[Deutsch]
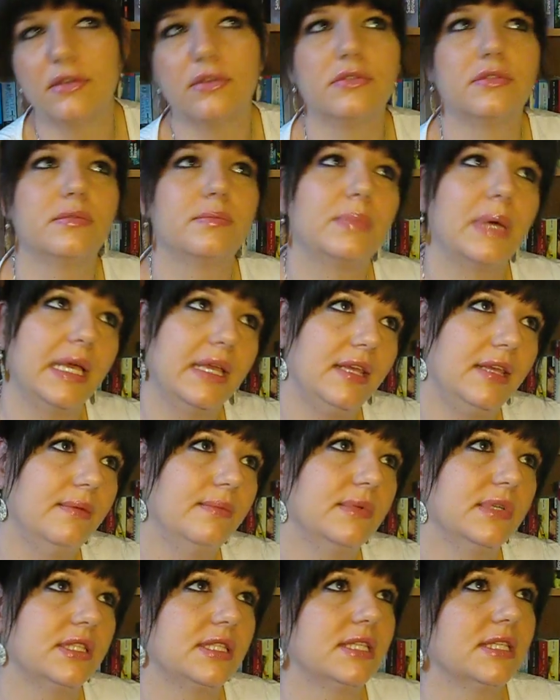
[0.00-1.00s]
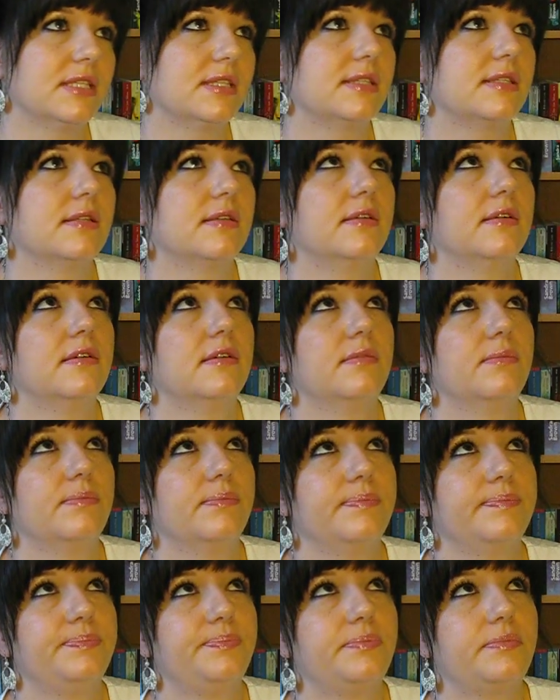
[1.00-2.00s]
Und bei ihm ist das
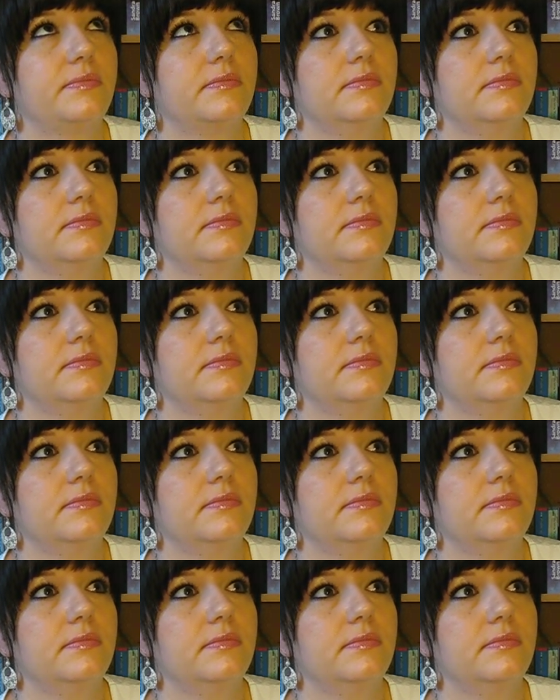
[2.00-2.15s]
ähm,